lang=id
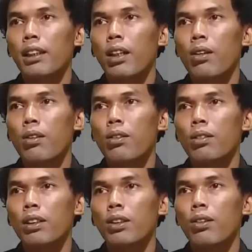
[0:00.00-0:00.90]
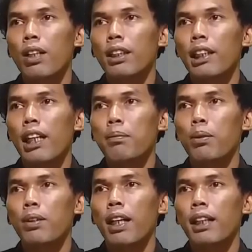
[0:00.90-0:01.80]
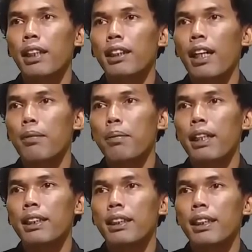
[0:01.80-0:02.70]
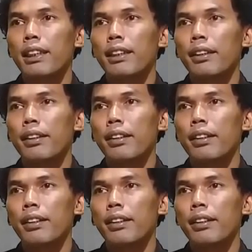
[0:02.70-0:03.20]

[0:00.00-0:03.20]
atau seseorang telah menggunakannya tanpa izin.